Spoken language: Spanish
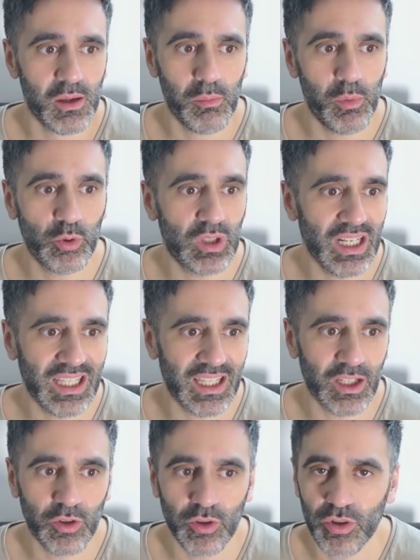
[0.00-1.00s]
brutal que
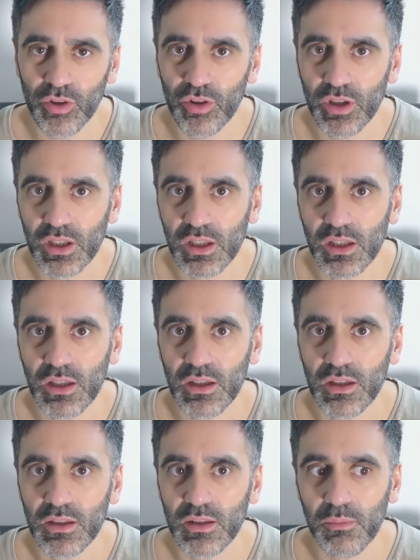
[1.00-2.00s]
dejó
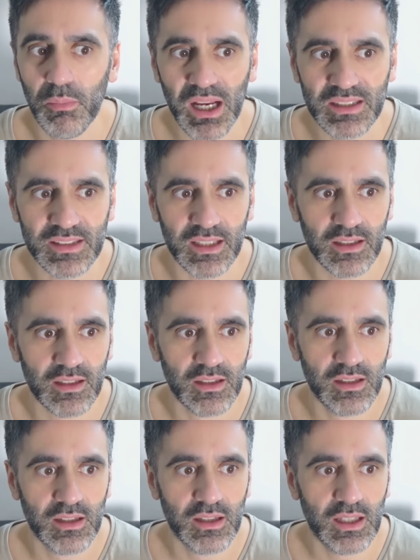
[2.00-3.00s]
Massa.
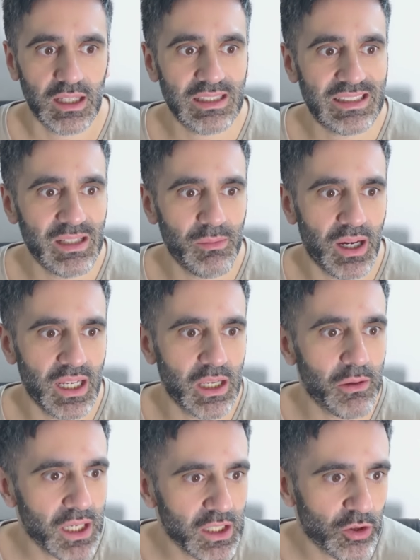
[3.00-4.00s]
Encima hay
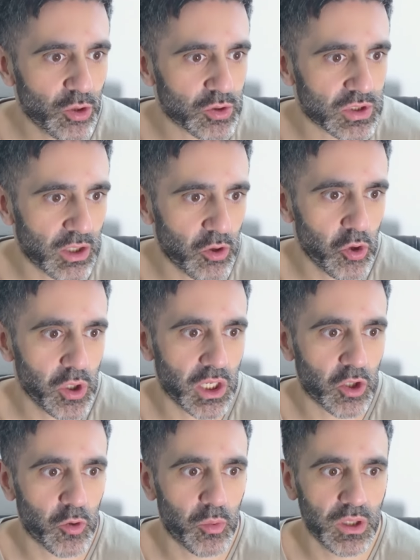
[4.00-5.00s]
eventos ahora
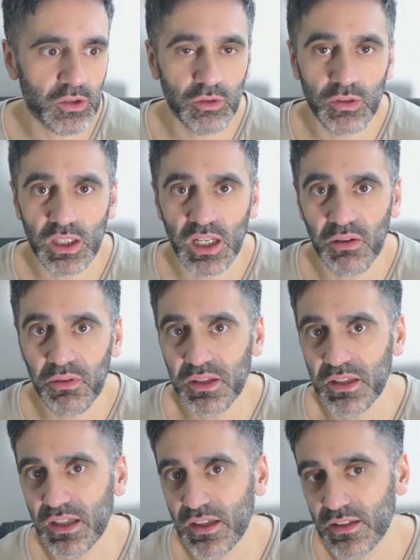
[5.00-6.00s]
como esto de las
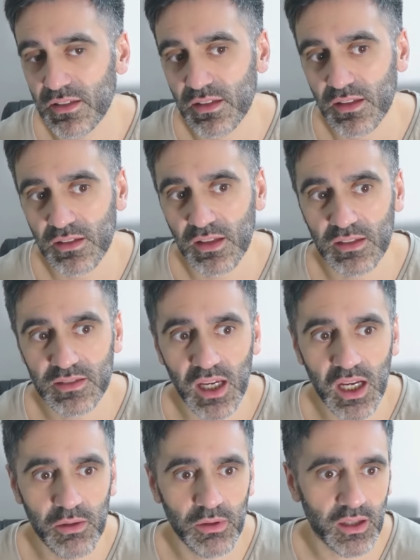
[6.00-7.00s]
ventas del
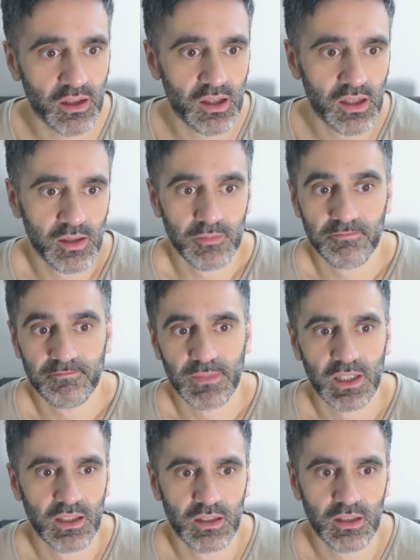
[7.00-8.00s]
cyber.
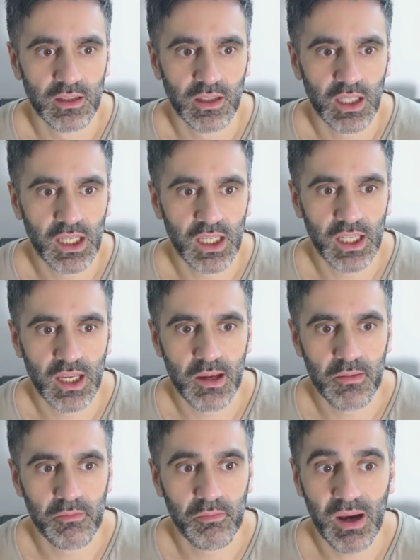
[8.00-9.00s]
Eh,
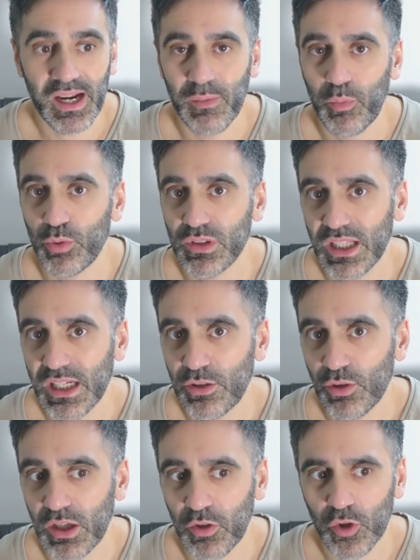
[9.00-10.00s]
va a repuntar esto
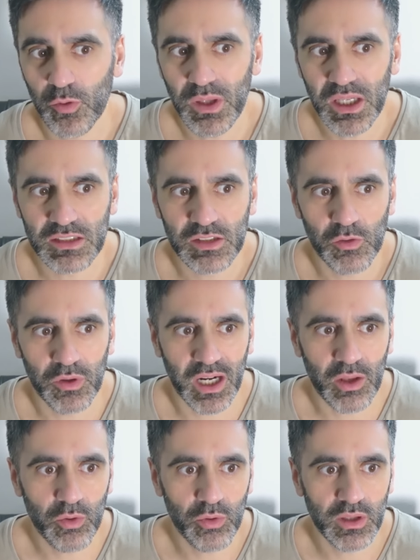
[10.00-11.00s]
la economía, sin lugar a
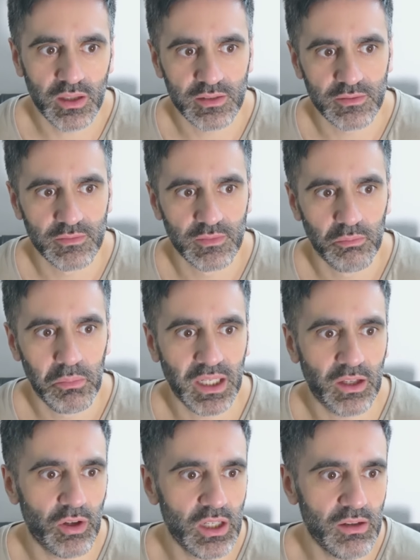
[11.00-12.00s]
dudas.
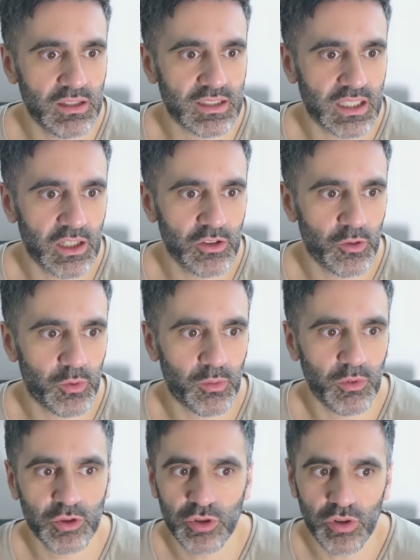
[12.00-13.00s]
Mercado Libre sacando
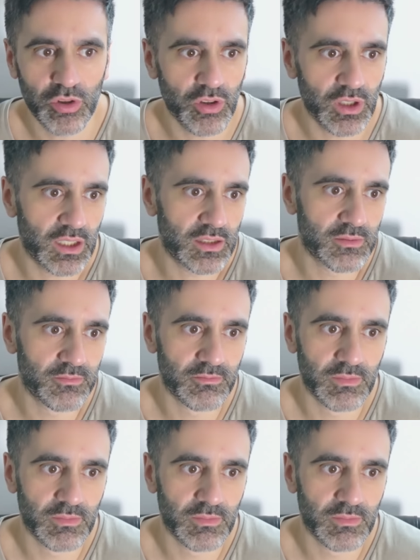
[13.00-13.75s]
promociones.